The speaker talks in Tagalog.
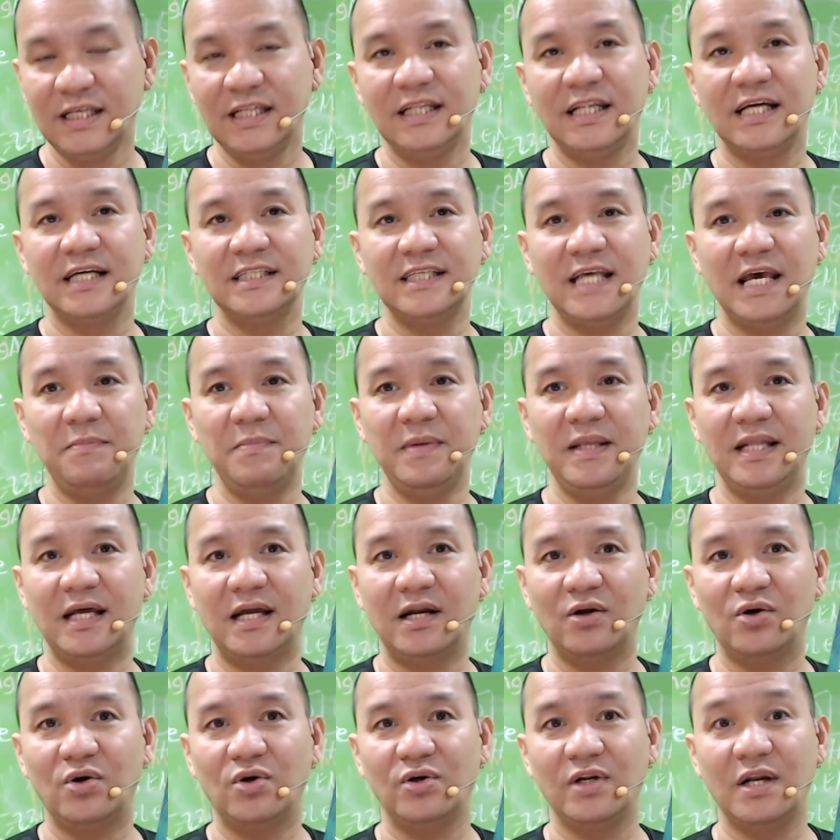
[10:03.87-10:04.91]
ng
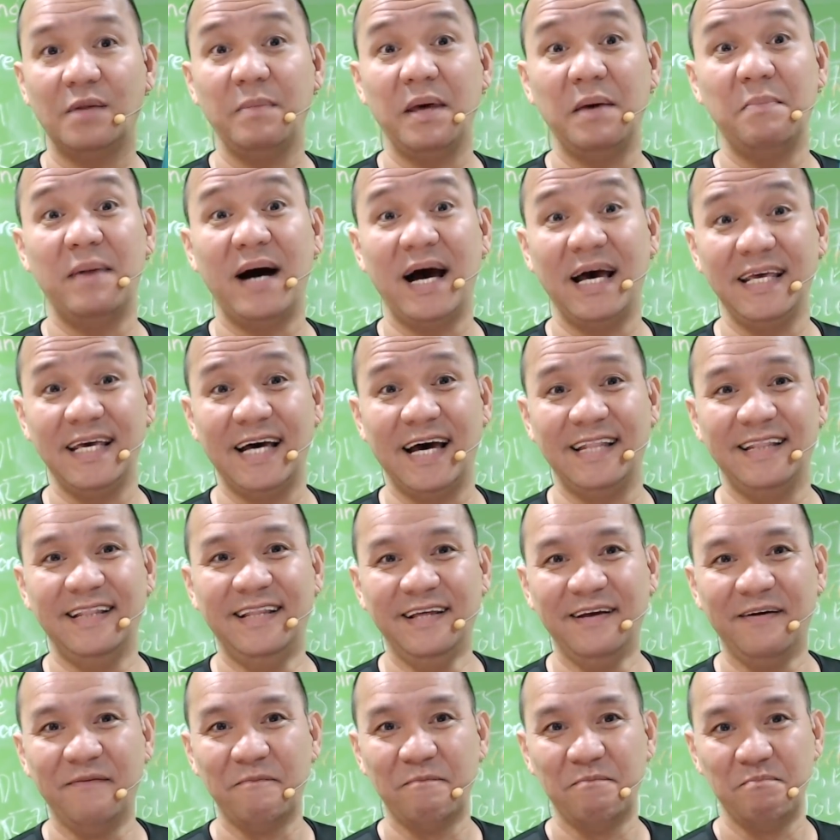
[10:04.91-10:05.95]
seminar ko na may bayad,
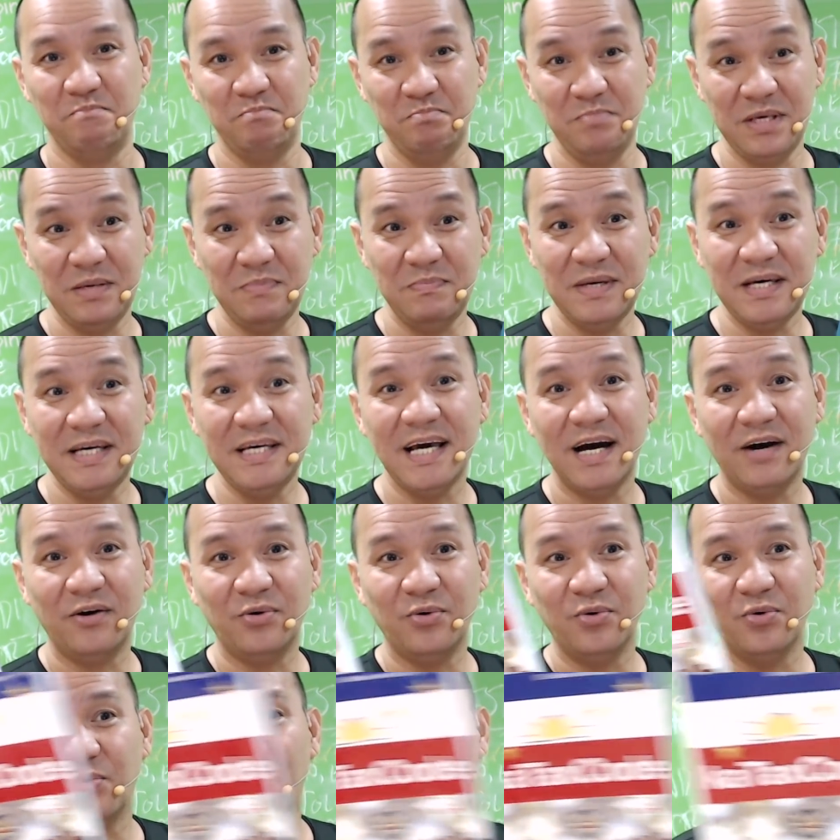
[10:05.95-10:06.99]
bibigyan
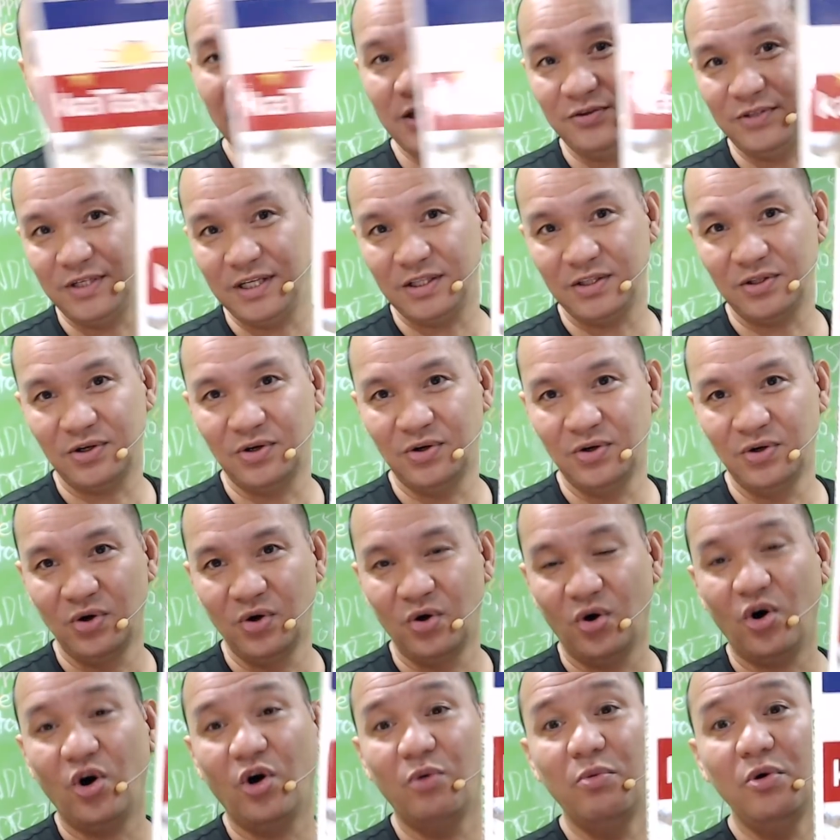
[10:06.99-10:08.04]
ko ho kayo nito.
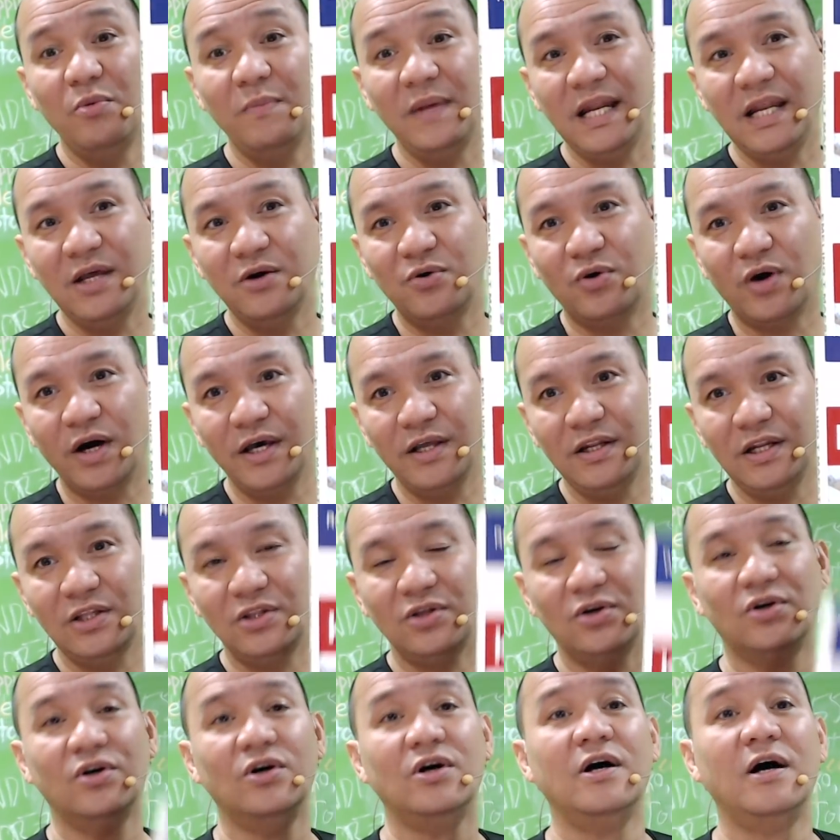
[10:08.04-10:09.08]
O bumili ho kayo
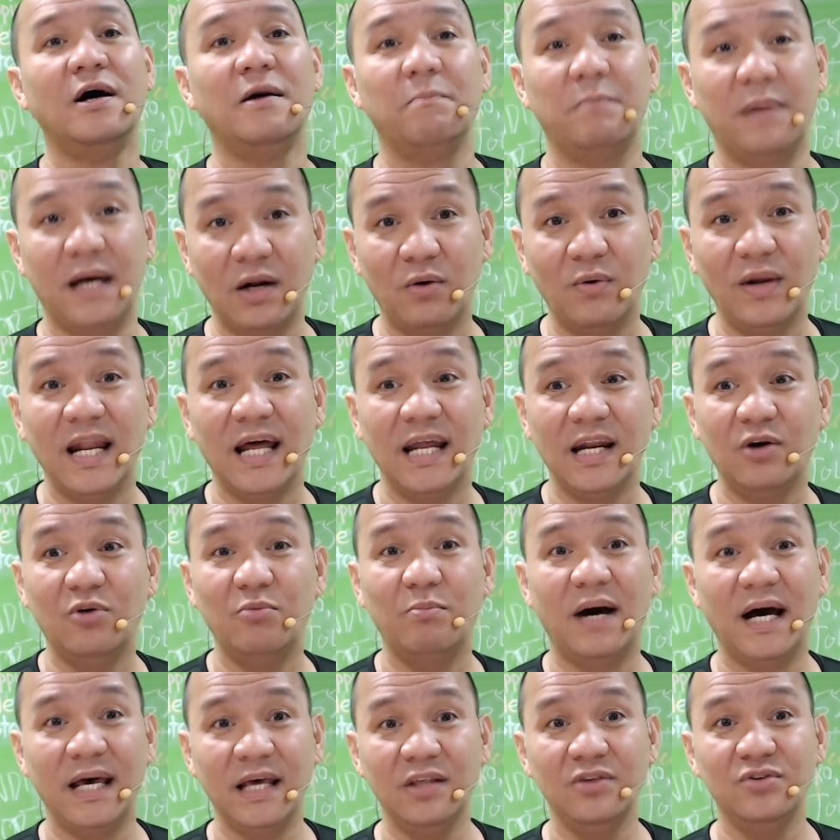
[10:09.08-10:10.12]
nito para wala na hong
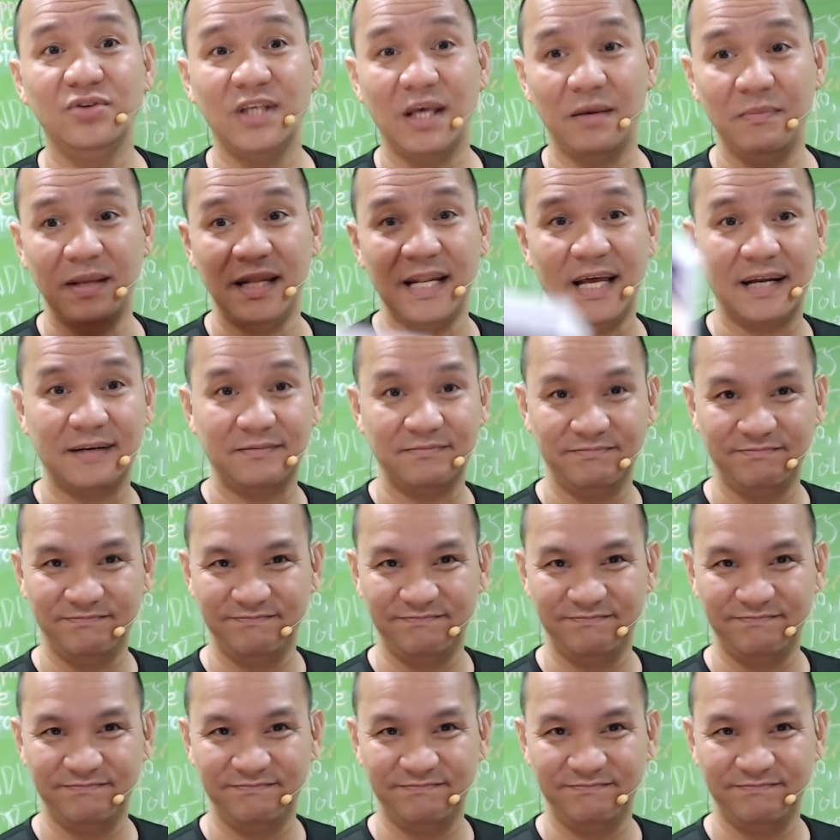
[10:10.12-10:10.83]
bayad yung seminar.